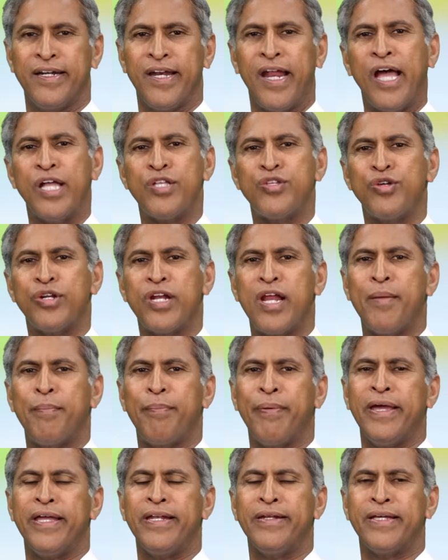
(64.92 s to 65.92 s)
న్యాచురల్
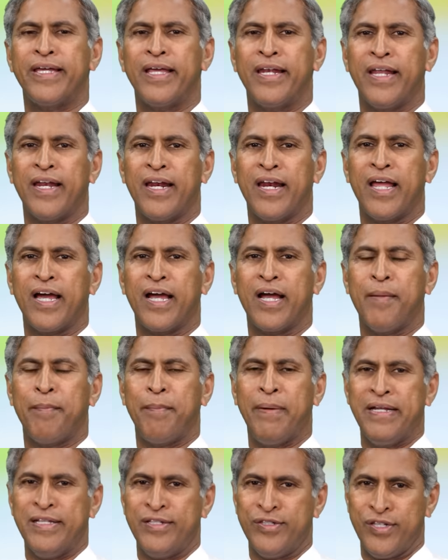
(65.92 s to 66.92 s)
పెయిన్ కిల్లర్ లాగా
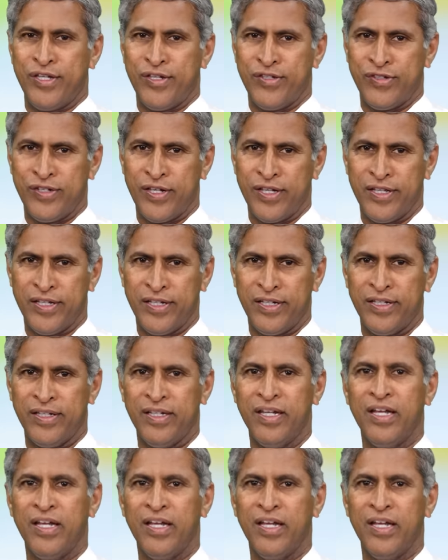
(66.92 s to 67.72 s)
పనిచేసేది